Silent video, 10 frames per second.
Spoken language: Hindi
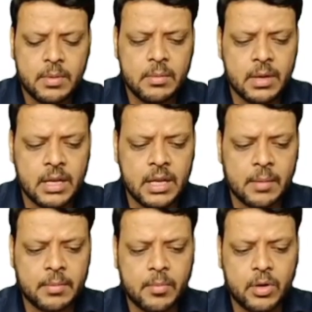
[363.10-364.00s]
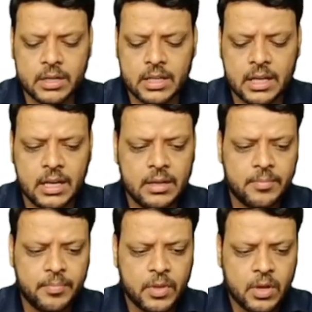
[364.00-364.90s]
मैंने आपका बॉर्डर डाला
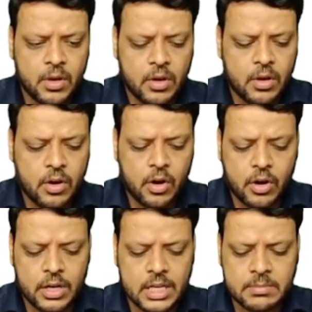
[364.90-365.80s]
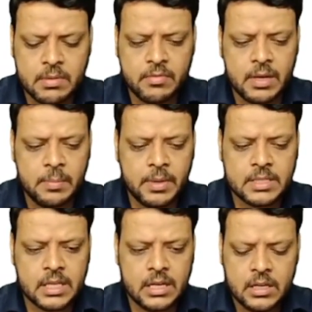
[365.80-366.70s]
और इसमें भी वन
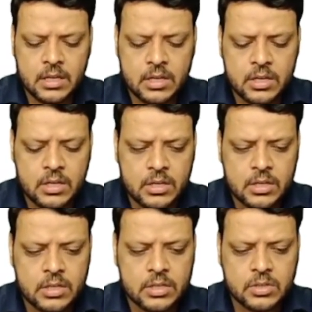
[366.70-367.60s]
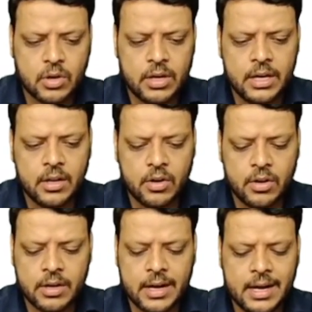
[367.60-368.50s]
पिक्सल सॉलिड
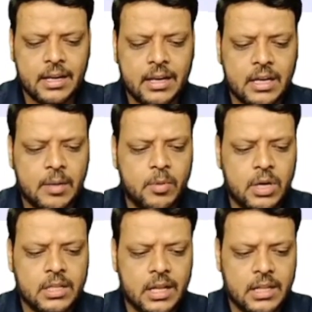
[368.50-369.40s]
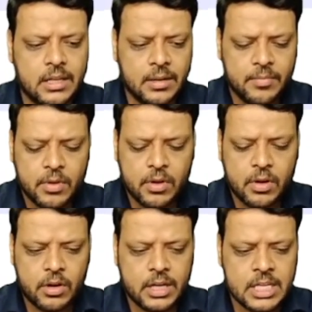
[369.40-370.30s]
और रेड कलर का बॉर्डर डाल दिया
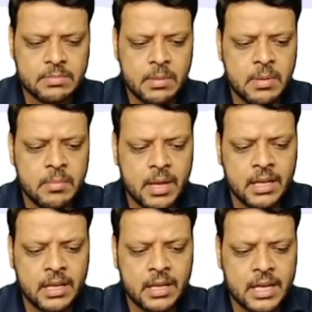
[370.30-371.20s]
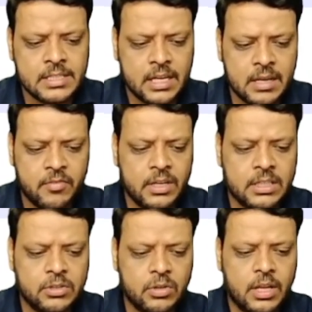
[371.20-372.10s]
और इसमें भी मैंने कहा देखिए विथ
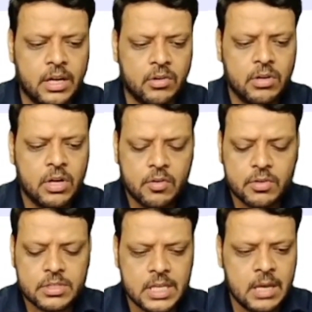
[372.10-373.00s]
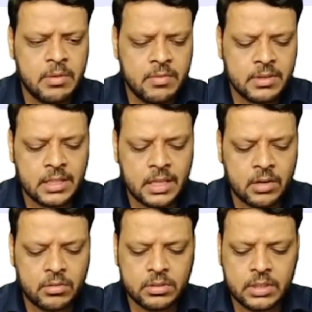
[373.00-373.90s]
जो ले रहा हूँ वो सेम ही विथ ले रहा
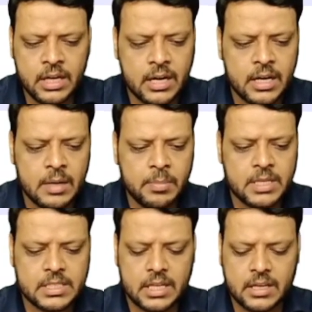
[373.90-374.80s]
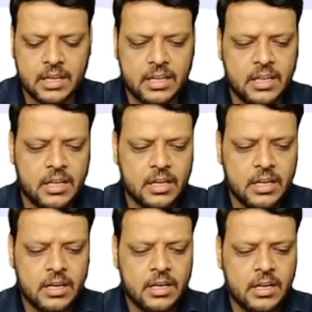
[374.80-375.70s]
हूँ थ्री हंड्रेड पिक्सल की
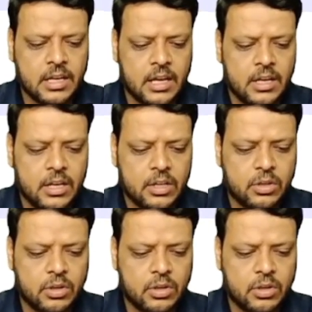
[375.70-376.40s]
ठीक है तो